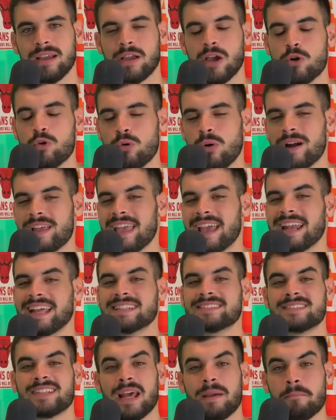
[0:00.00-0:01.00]
que hubo ayer
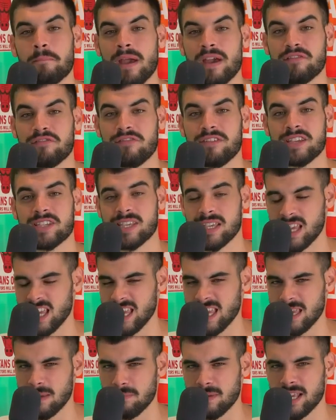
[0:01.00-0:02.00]
entre Memphis
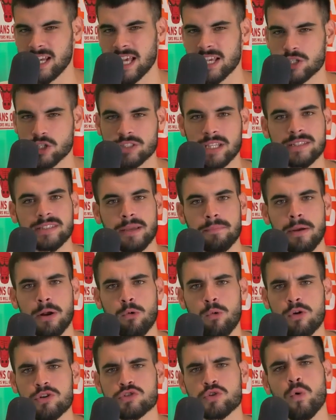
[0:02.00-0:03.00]
y Minnesota
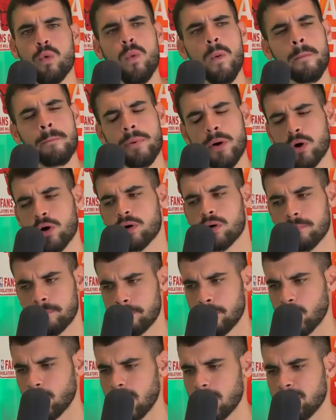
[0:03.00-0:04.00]
Timberwolves, un
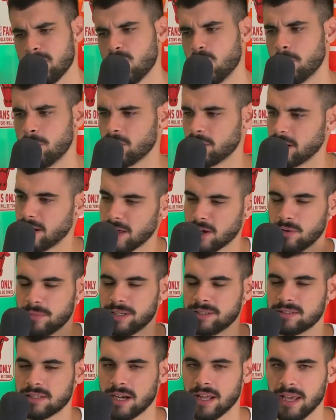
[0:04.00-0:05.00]
poco polémico, porque ahora
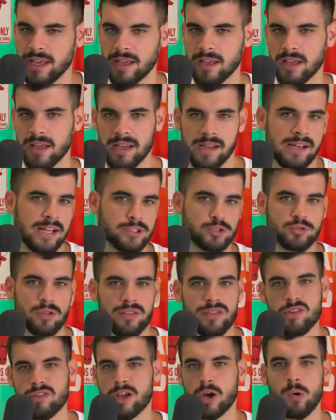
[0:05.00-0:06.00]
comentaré la
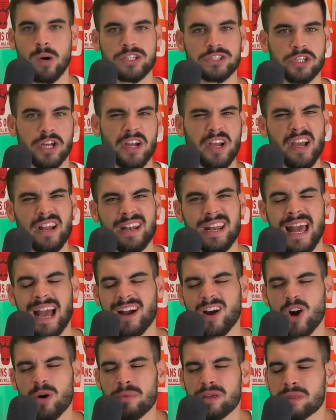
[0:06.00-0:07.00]
situación de Juan
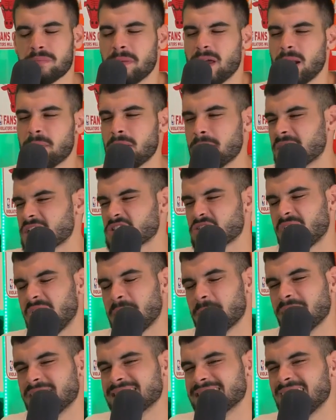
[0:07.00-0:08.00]
Hernán Gómez, pero a mí
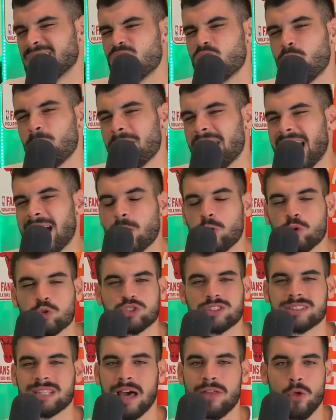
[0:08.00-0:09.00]
personalmente no me ha
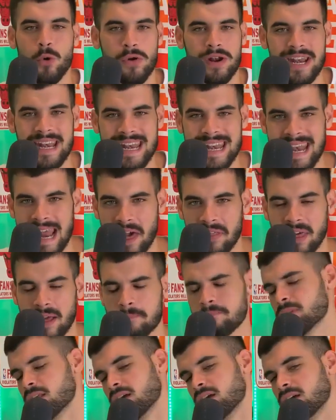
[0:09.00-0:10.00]
gustado nada.